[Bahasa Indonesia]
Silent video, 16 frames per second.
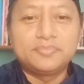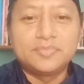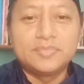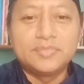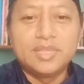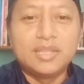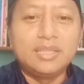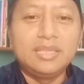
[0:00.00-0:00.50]

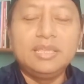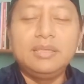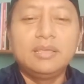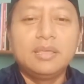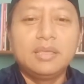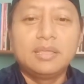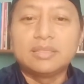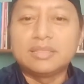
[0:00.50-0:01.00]
Jadi
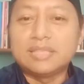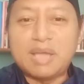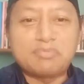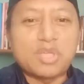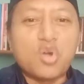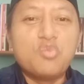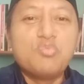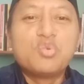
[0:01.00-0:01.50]
tiap
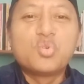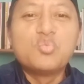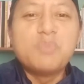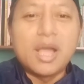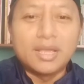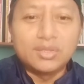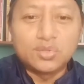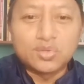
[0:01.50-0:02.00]
tahun
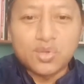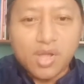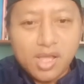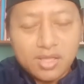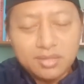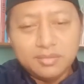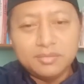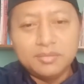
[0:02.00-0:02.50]
berubah itu soal.